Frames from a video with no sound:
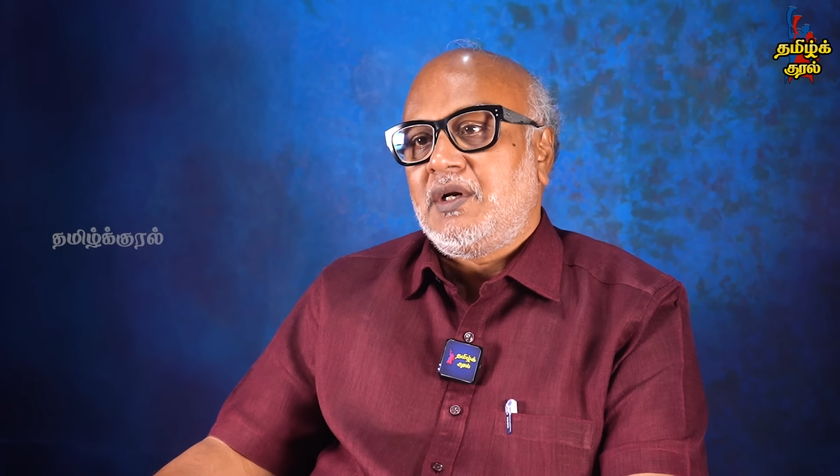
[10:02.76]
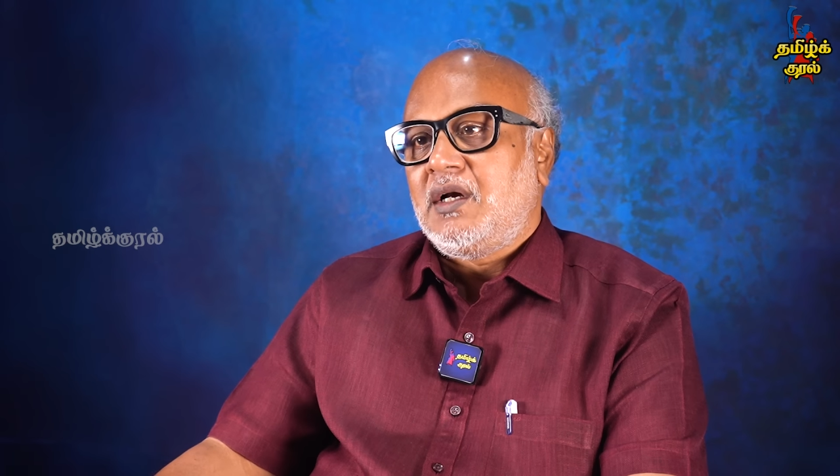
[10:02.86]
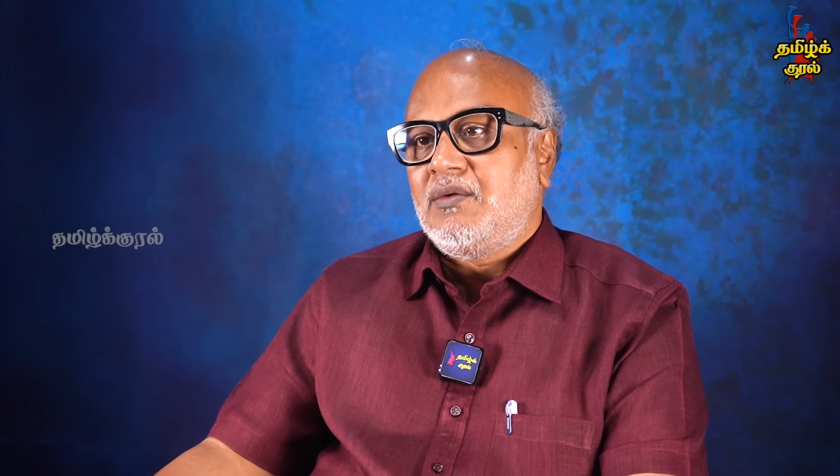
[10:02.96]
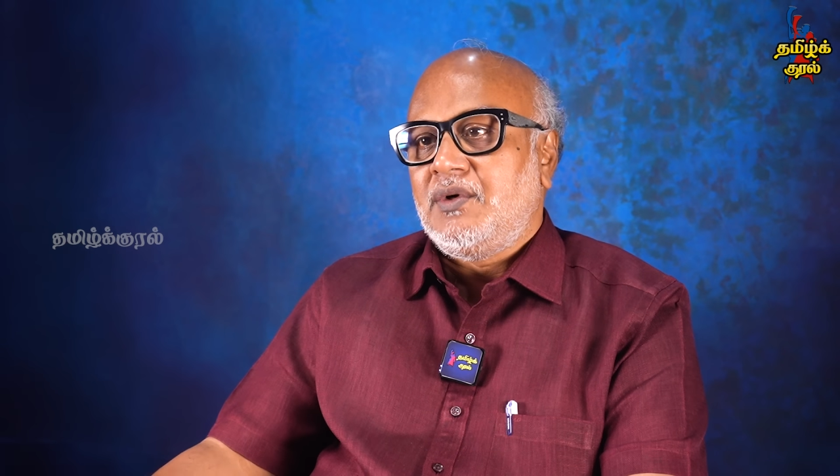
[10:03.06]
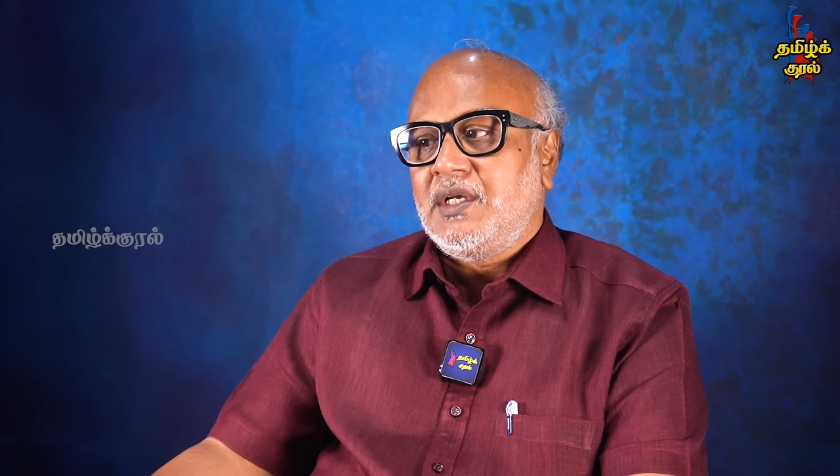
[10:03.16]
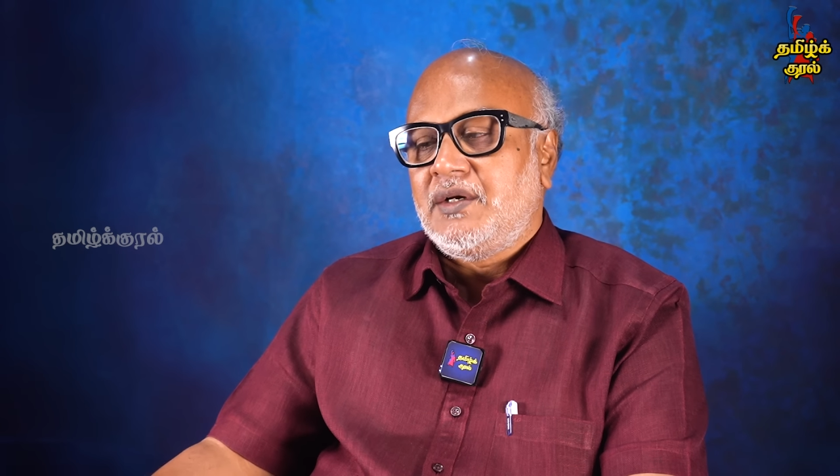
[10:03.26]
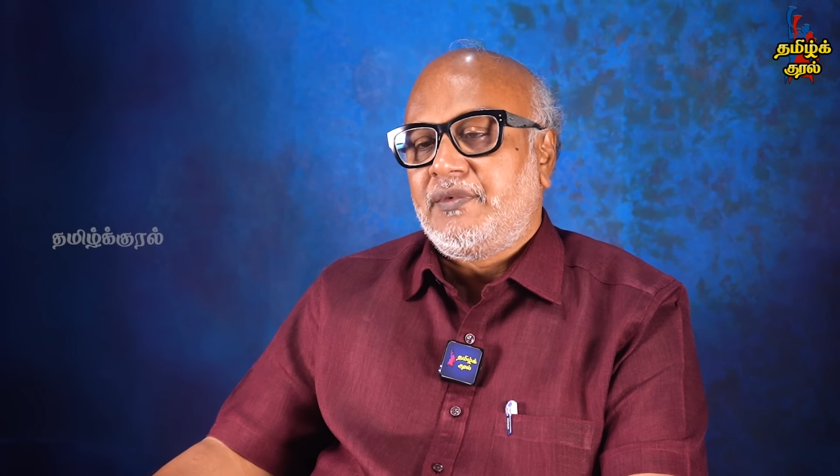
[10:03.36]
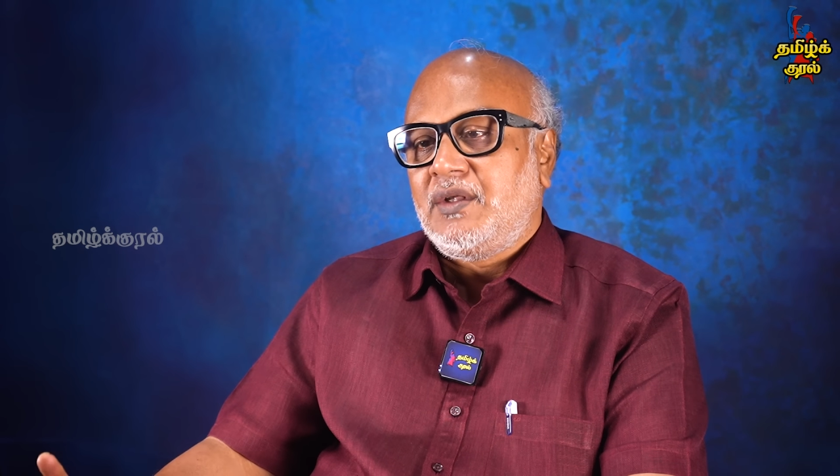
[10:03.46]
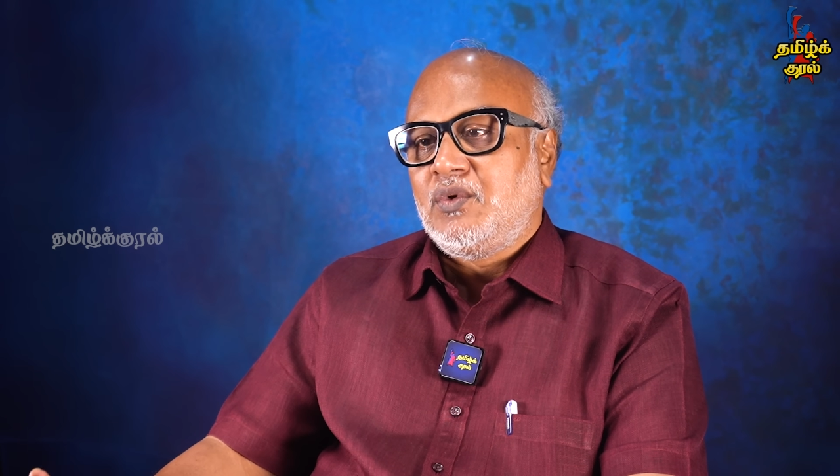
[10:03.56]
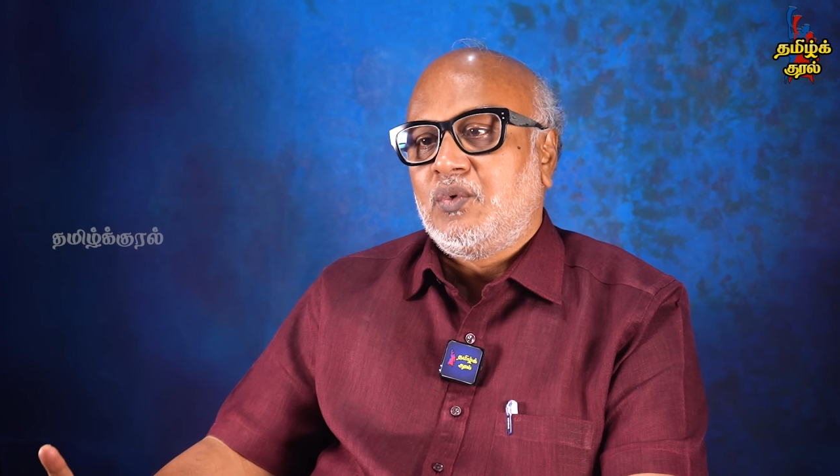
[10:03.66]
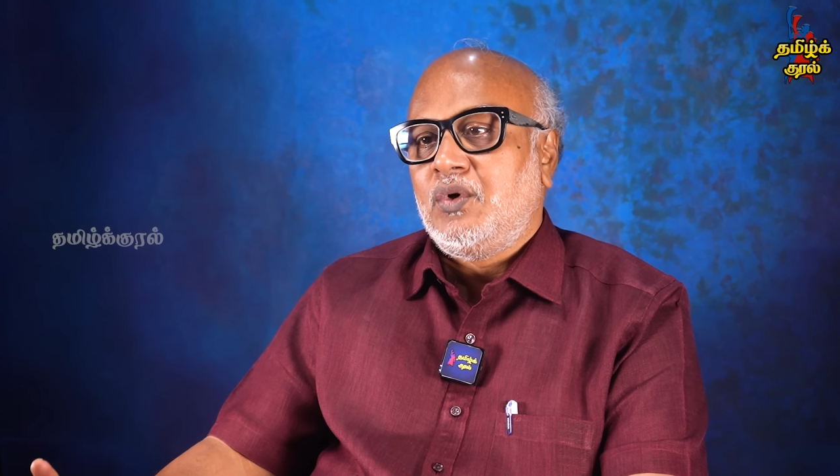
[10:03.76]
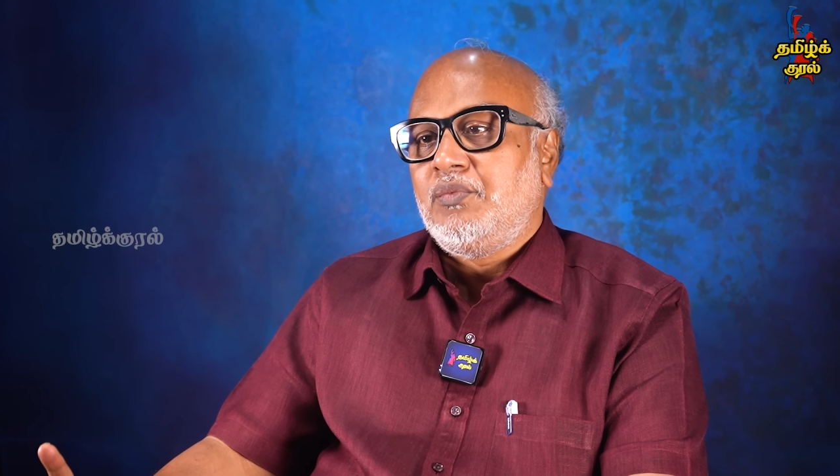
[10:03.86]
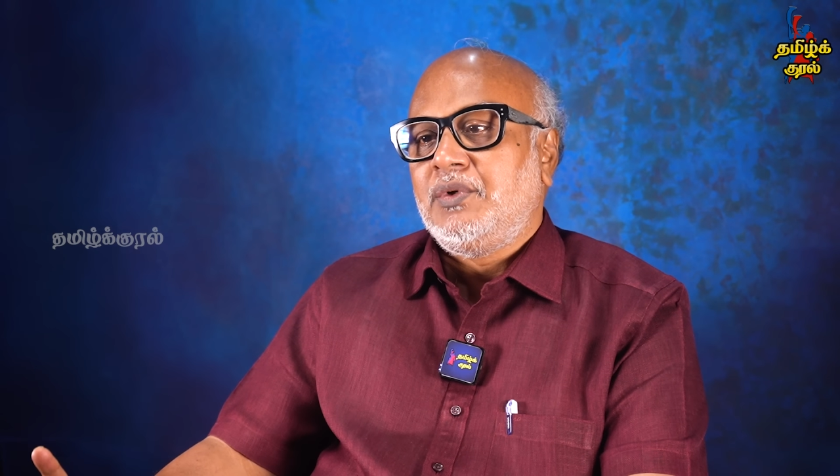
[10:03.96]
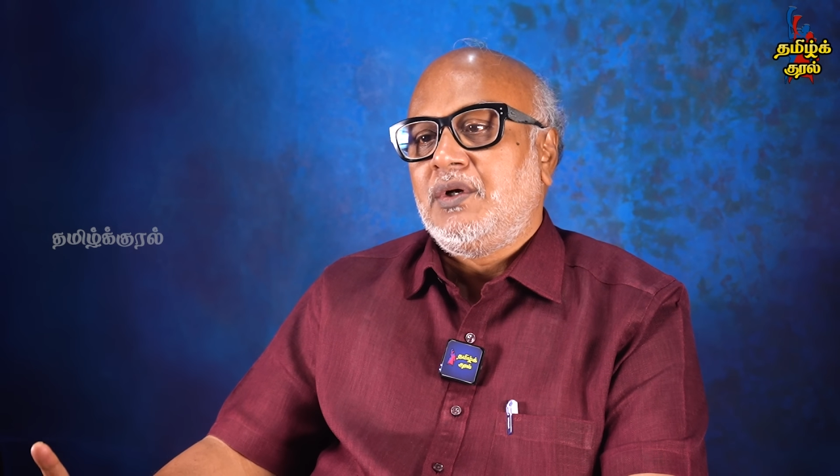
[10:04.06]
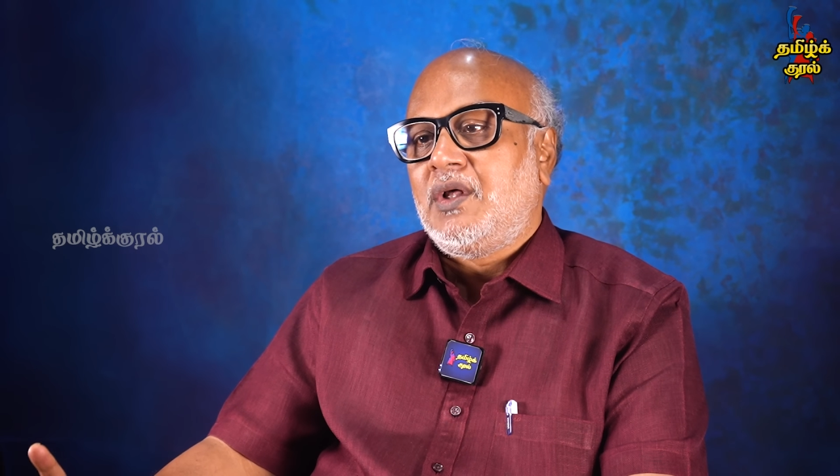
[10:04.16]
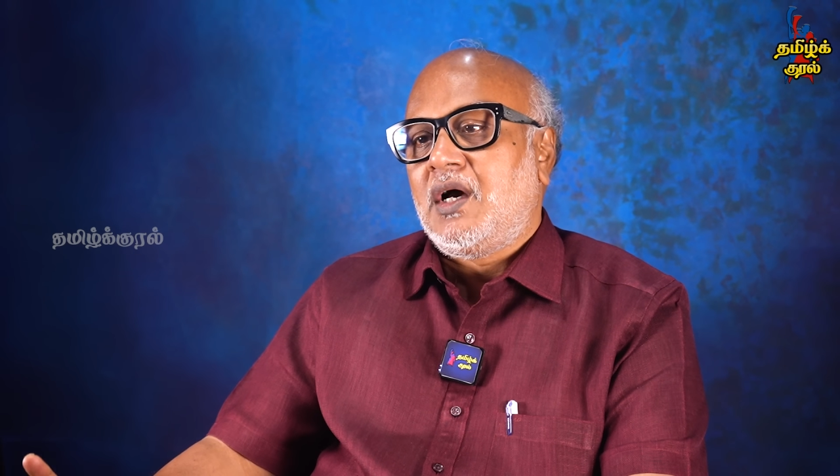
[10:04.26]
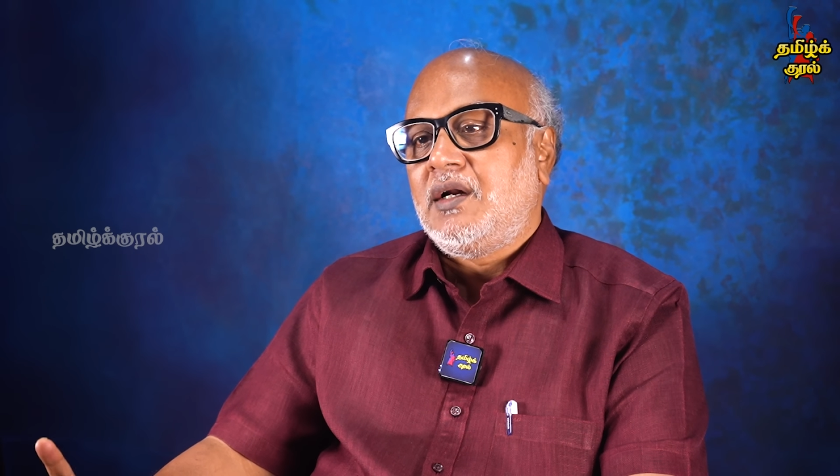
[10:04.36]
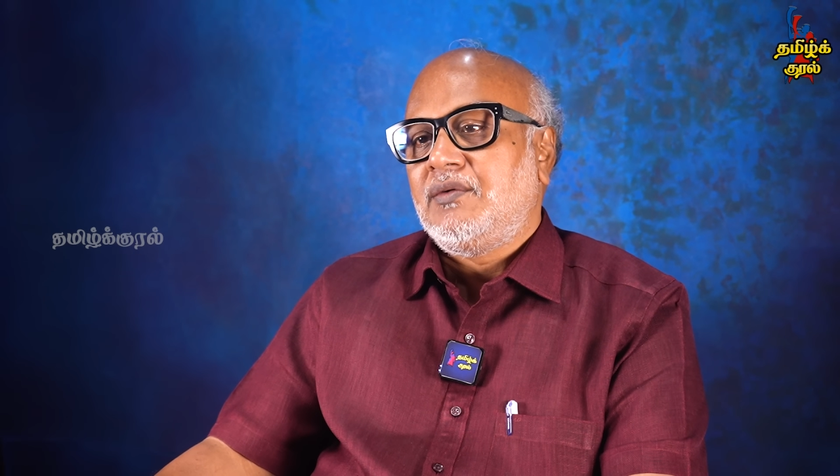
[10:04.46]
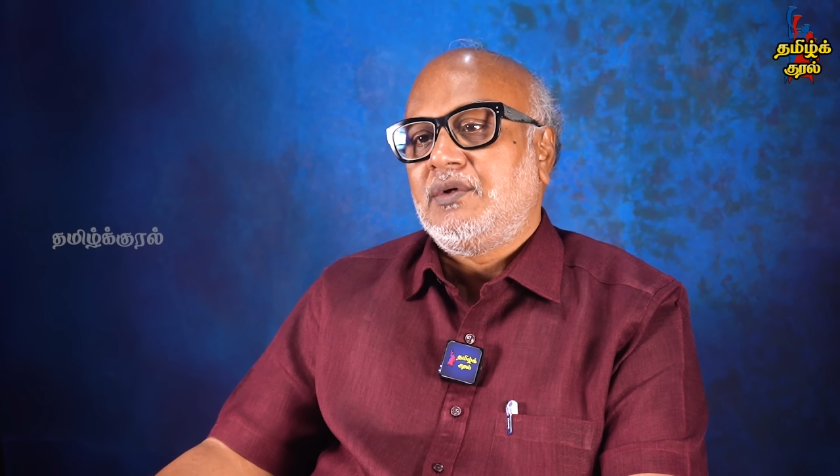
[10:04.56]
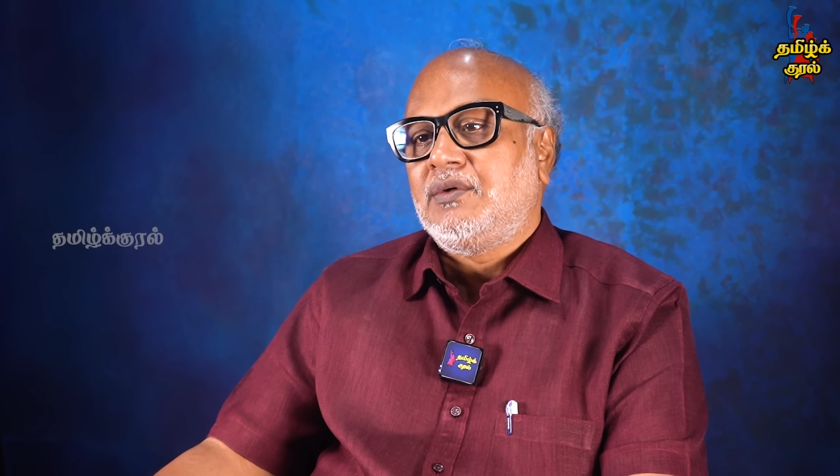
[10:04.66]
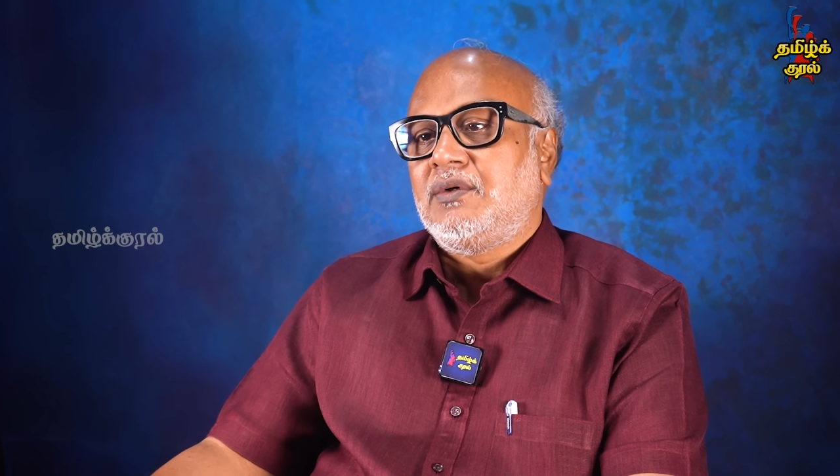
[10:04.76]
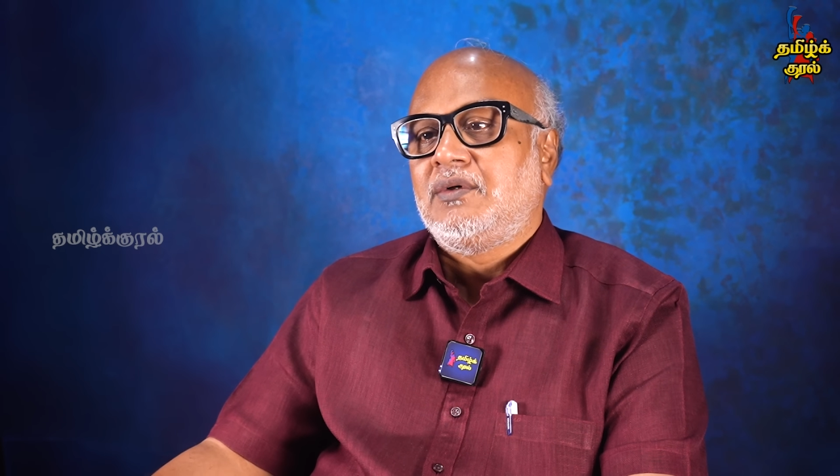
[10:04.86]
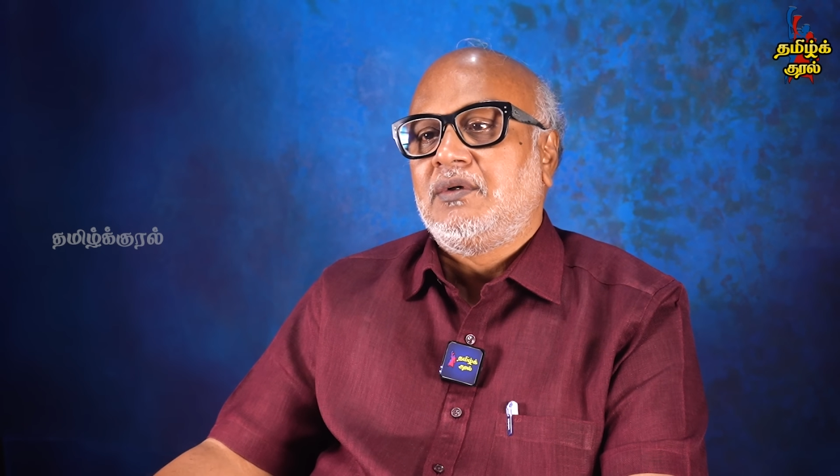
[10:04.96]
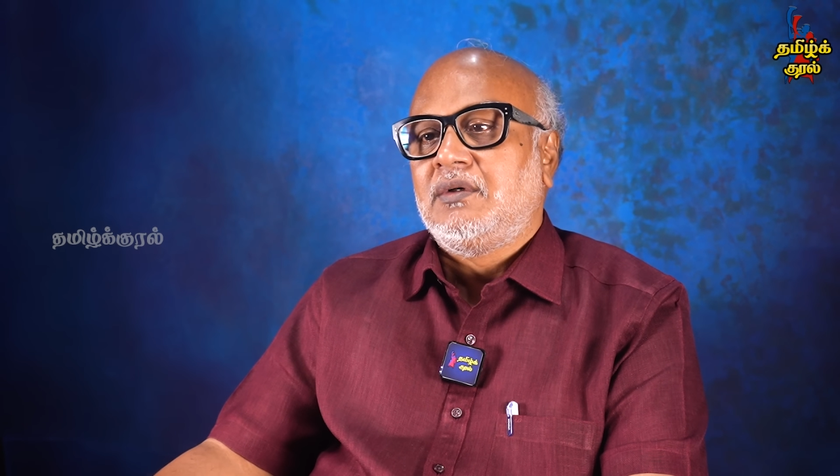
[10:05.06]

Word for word: பண்ண அக்கௌண்ட்டு எவ்வளோ கொழுப்பு எவ்வளோ ஆணவம் இருக்கும்